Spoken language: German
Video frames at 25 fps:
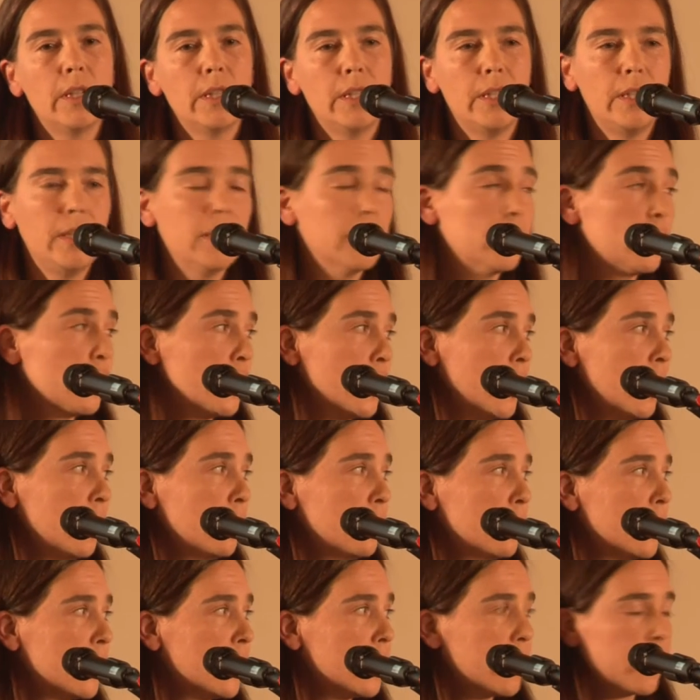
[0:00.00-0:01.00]
hier
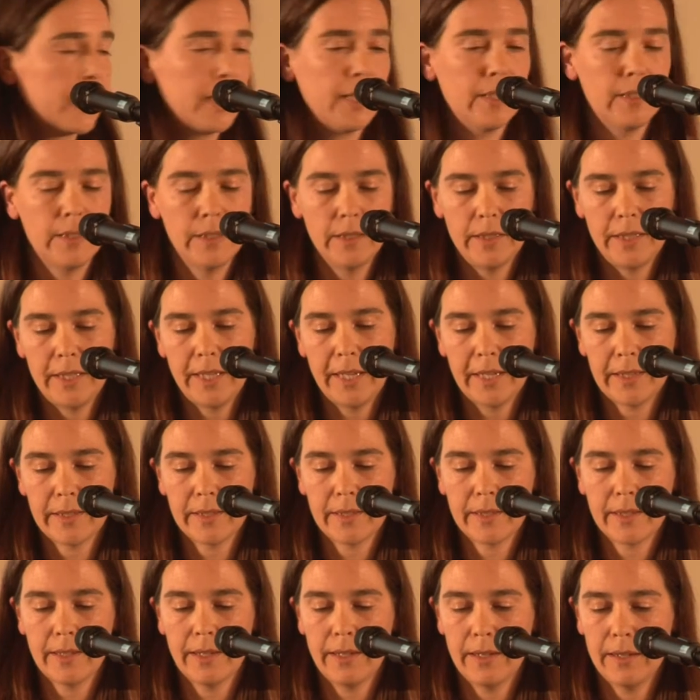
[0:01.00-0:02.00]
stellvertretend die
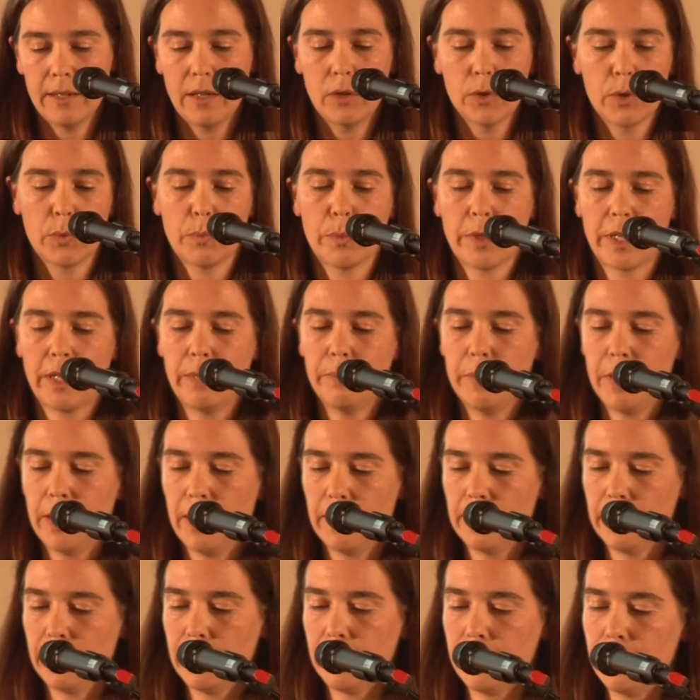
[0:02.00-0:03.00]
extra aus Bremen
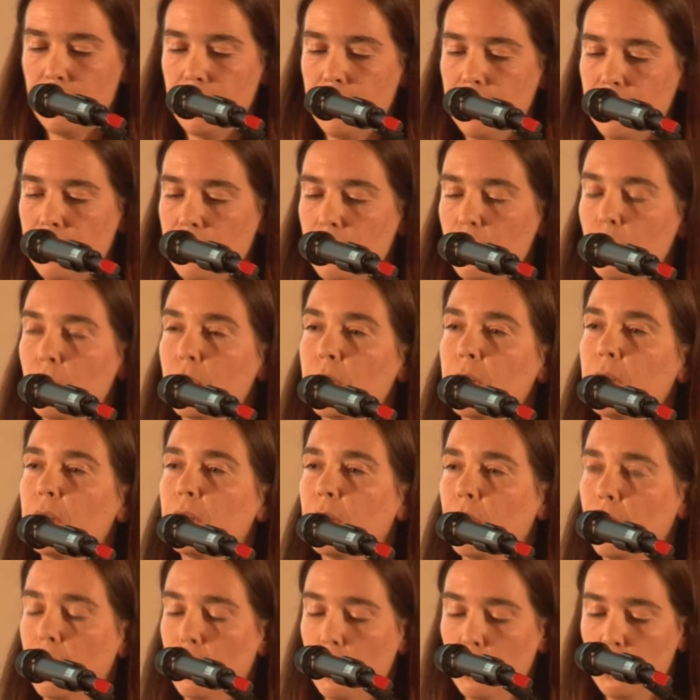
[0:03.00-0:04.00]
angereiste
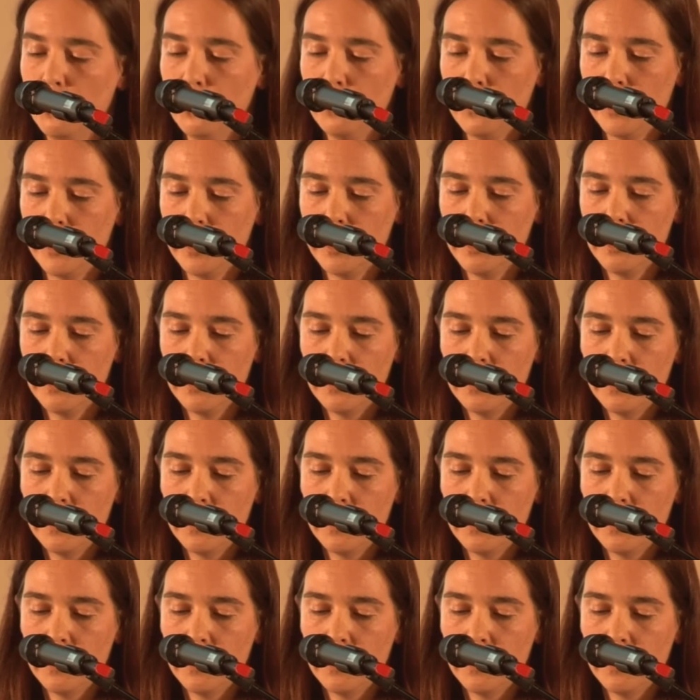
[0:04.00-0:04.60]
Ulrike Haufe,